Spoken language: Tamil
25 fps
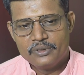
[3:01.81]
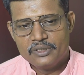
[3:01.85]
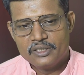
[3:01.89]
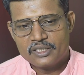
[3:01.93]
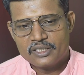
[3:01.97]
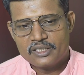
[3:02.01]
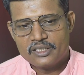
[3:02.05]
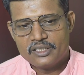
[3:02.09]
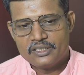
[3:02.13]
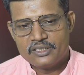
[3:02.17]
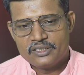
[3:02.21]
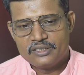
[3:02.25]

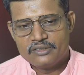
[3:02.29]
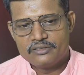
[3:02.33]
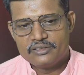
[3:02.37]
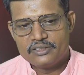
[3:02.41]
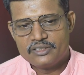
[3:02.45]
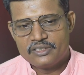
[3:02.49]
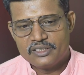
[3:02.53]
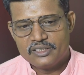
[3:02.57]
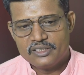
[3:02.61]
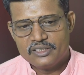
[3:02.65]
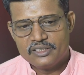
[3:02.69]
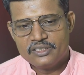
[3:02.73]
அப்படின்னாக்கா
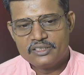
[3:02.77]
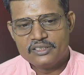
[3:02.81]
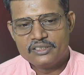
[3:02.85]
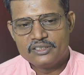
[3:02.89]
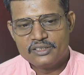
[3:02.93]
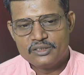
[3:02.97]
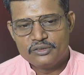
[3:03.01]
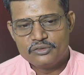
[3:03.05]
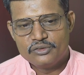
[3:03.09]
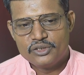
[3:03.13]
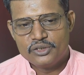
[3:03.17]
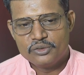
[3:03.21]
இருபத்தி ரெண்டு
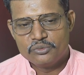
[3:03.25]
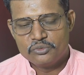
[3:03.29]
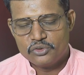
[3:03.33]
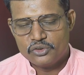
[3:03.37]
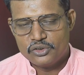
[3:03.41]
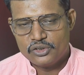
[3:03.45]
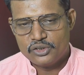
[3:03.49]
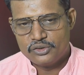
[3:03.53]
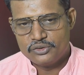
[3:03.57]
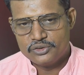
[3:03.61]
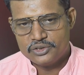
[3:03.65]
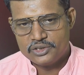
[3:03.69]
இருபத்தி
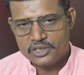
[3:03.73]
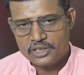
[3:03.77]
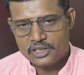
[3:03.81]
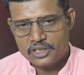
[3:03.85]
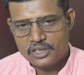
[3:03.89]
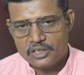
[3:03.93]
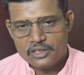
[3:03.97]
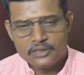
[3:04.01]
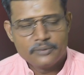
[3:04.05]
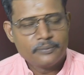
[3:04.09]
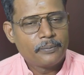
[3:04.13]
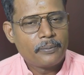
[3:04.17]
மூணு இருபத்தி
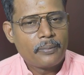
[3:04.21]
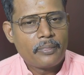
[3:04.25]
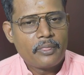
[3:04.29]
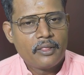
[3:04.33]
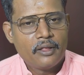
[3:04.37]
நாலு